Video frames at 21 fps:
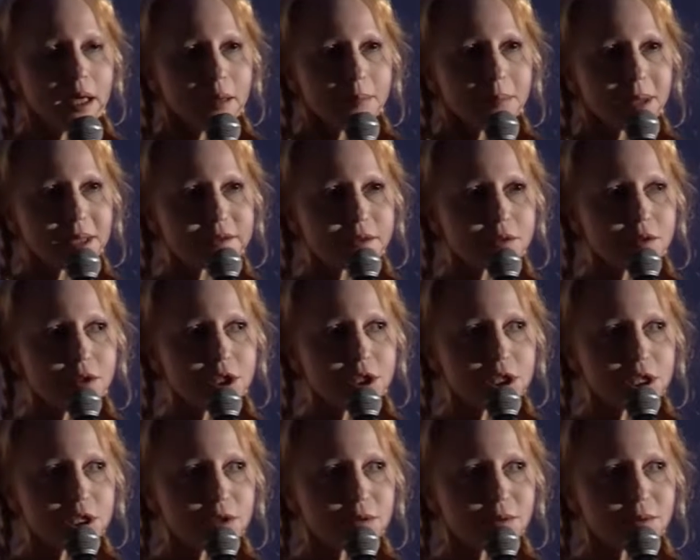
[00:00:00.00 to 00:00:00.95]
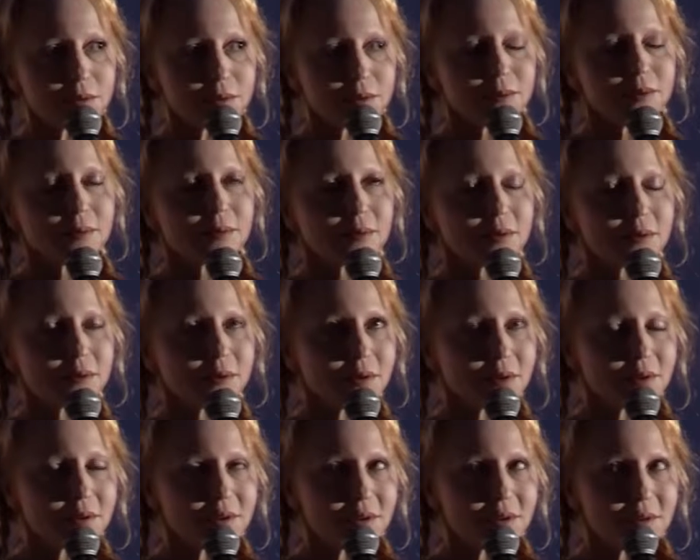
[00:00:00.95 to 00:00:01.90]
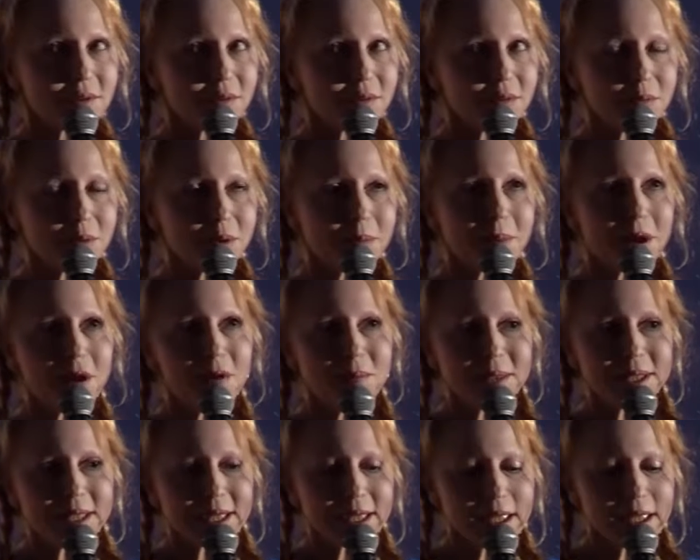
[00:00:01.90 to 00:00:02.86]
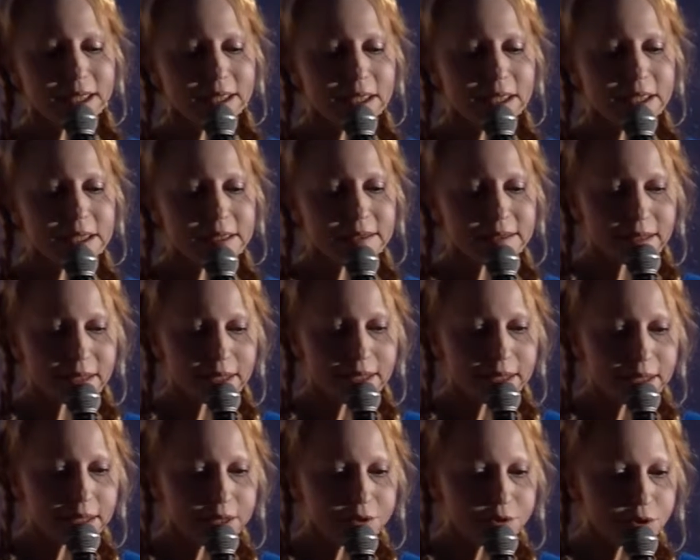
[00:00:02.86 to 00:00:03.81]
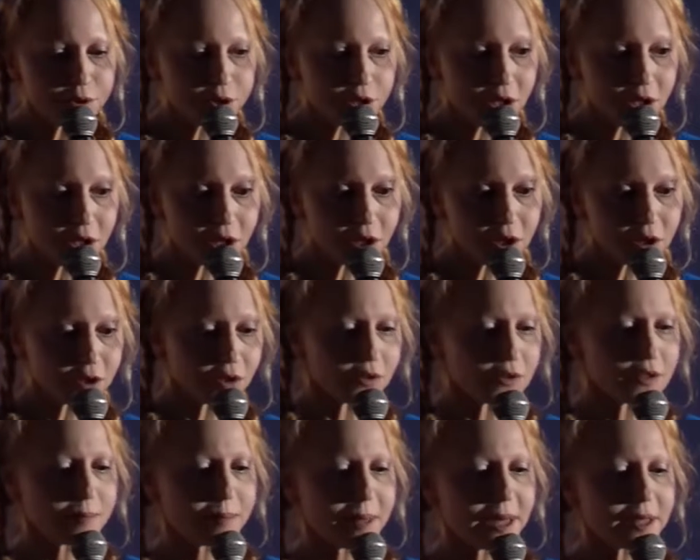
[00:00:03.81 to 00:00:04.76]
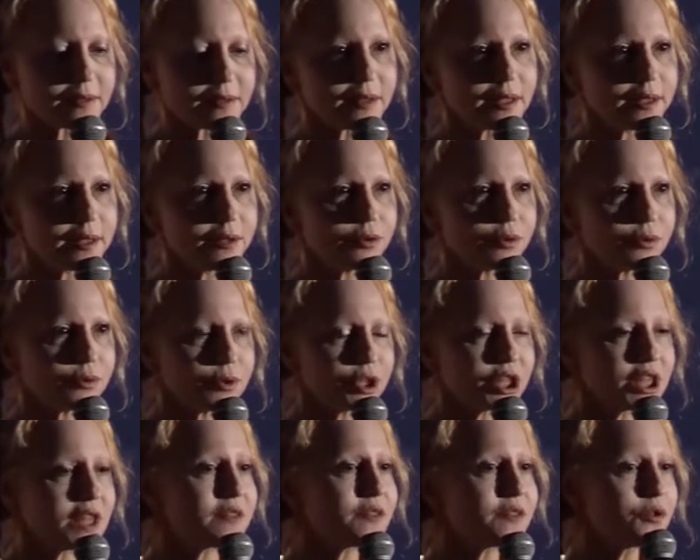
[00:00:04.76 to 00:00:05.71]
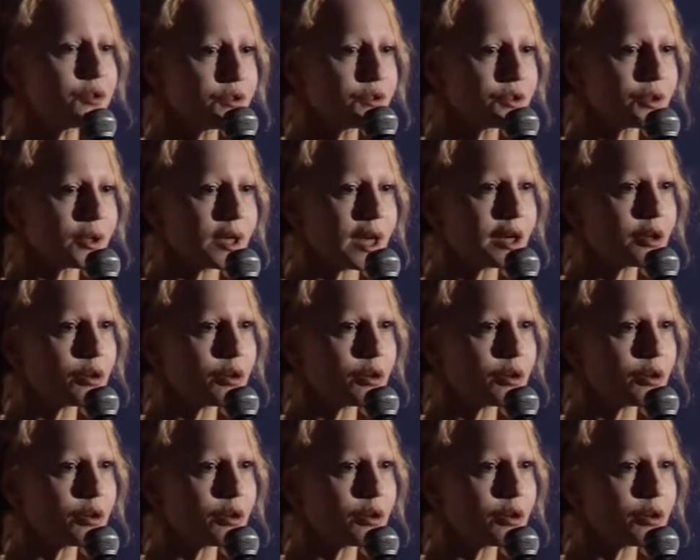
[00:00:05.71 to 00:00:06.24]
parce que je. On ne peut pas oublier que l'Église est née du cœur transpercé de Jésus sur la